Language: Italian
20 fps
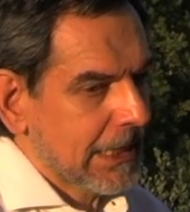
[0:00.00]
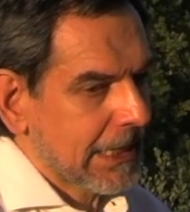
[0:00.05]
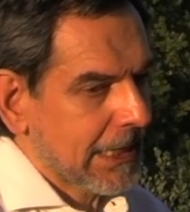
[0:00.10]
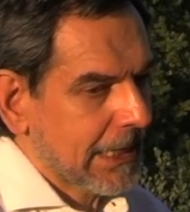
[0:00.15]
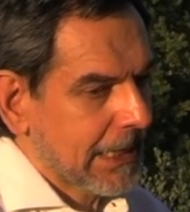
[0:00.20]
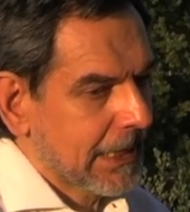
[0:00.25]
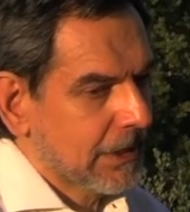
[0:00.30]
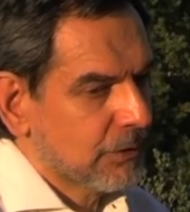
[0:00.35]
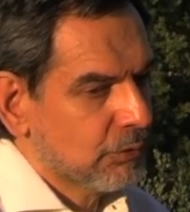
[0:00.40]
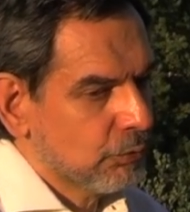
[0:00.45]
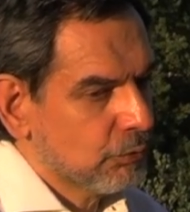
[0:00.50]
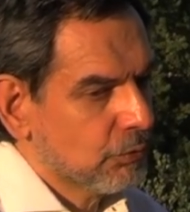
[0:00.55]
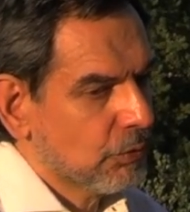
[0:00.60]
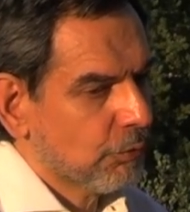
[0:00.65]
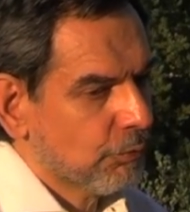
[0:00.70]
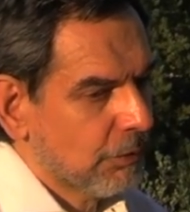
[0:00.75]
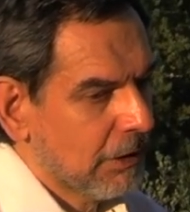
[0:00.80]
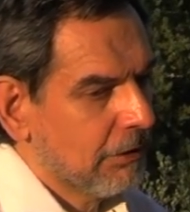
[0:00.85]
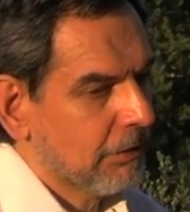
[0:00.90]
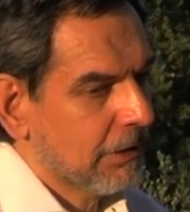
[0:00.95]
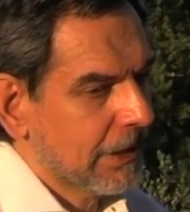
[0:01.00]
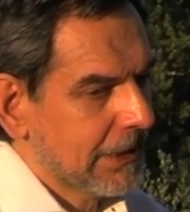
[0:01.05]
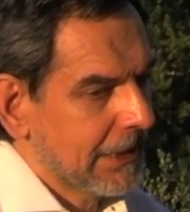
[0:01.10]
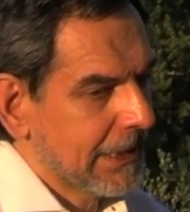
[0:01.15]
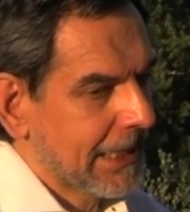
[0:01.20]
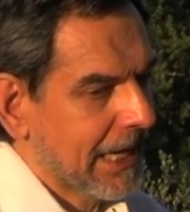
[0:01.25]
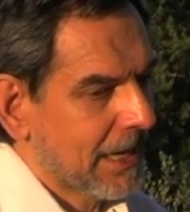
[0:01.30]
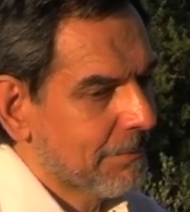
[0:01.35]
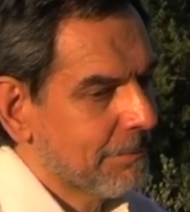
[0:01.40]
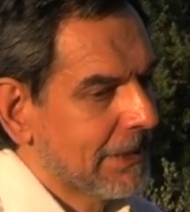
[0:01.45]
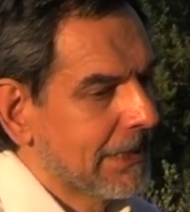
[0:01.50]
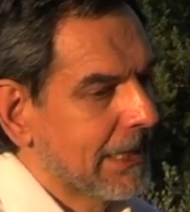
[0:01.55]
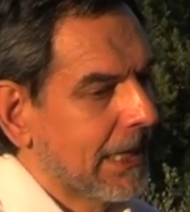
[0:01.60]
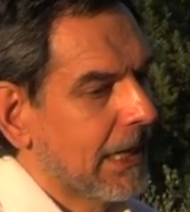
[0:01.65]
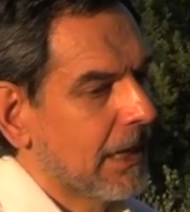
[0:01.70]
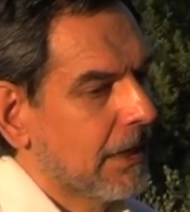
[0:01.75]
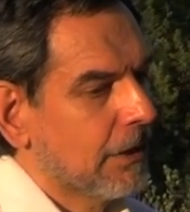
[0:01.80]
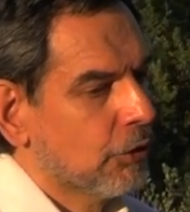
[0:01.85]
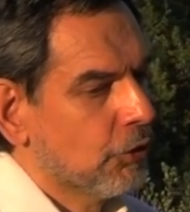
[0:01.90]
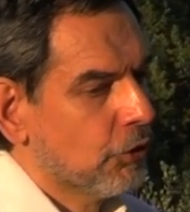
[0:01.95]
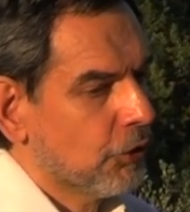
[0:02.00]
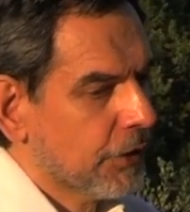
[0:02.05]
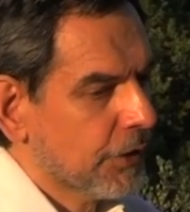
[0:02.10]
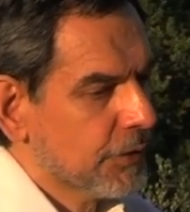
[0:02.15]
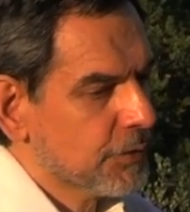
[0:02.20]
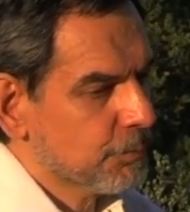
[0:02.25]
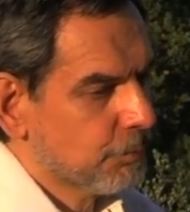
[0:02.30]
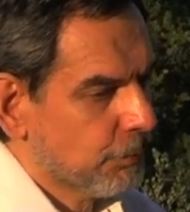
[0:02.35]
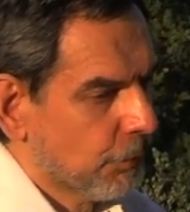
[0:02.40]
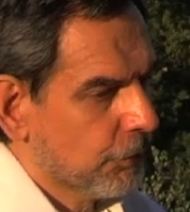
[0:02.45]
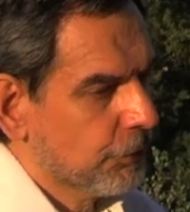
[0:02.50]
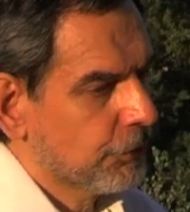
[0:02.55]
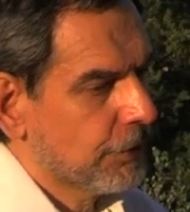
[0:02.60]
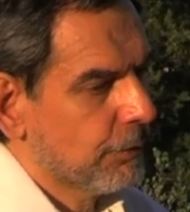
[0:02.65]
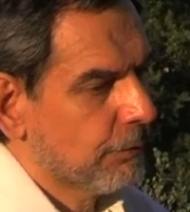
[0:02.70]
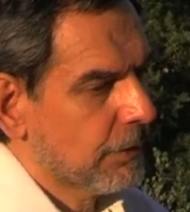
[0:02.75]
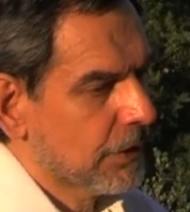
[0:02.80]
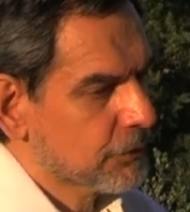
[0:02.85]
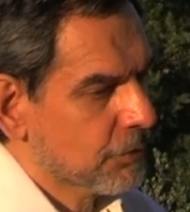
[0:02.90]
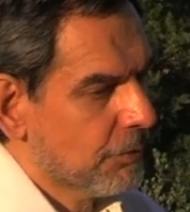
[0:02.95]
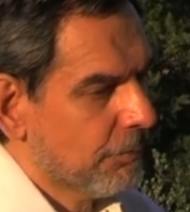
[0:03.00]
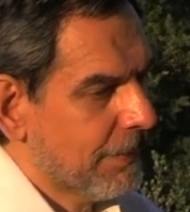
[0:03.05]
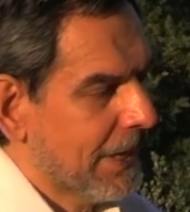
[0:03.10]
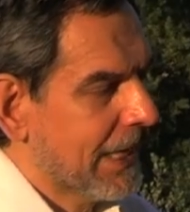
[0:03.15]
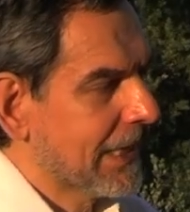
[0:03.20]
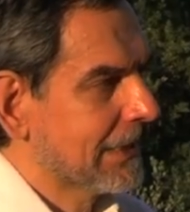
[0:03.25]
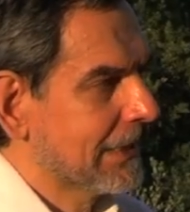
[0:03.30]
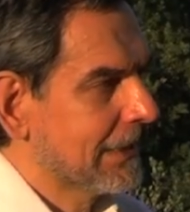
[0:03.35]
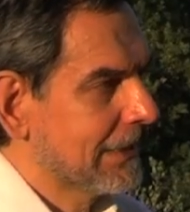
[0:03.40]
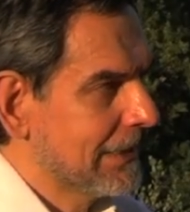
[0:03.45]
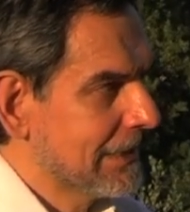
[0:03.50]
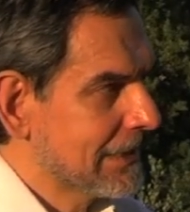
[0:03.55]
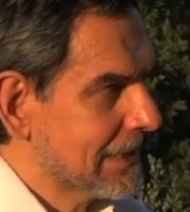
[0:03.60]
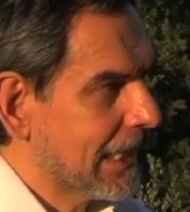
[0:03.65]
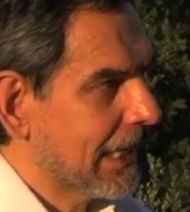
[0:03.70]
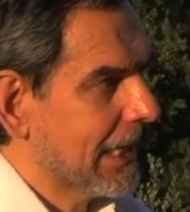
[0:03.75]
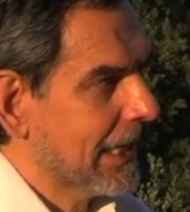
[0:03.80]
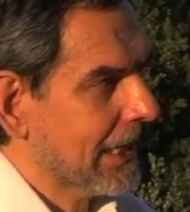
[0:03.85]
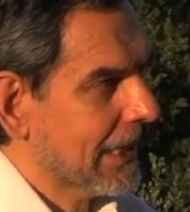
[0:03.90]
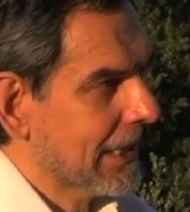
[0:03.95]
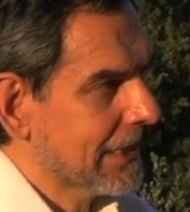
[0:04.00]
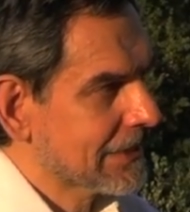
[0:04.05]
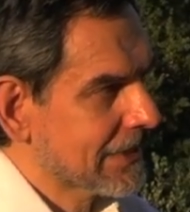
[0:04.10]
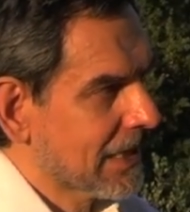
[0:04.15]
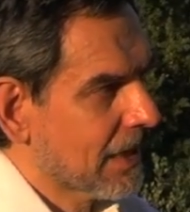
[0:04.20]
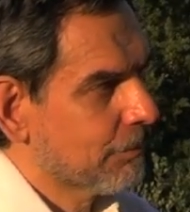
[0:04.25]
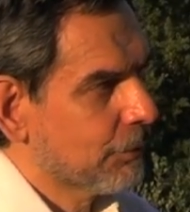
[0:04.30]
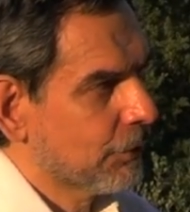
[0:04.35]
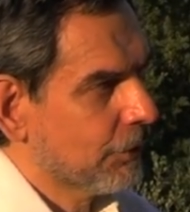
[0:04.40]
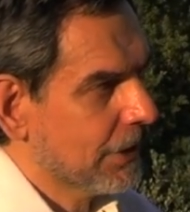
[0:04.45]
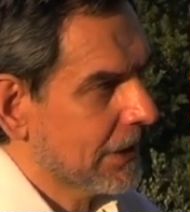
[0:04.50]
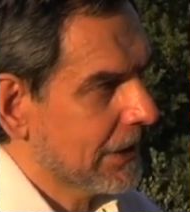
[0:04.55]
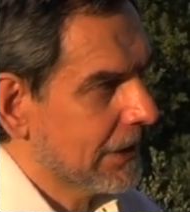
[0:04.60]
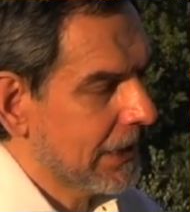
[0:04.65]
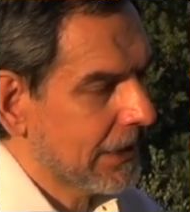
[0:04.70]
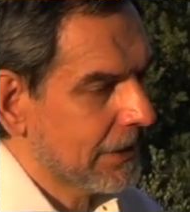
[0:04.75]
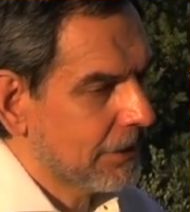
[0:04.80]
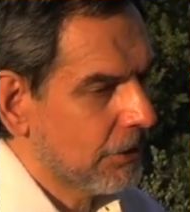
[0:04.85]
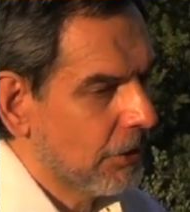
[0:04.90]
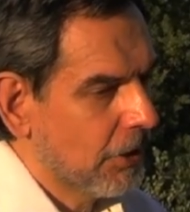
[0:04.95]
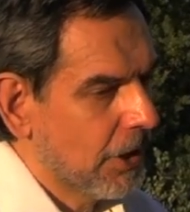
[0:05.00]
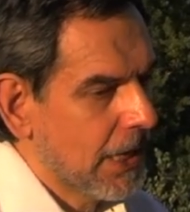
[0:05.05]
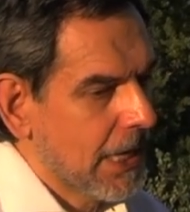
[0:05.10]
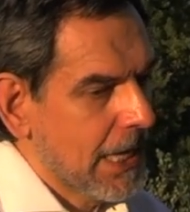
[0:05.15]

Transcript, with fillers: che tutto quello che gli capita corrisponde a una scoperta di sé che sta progredendo.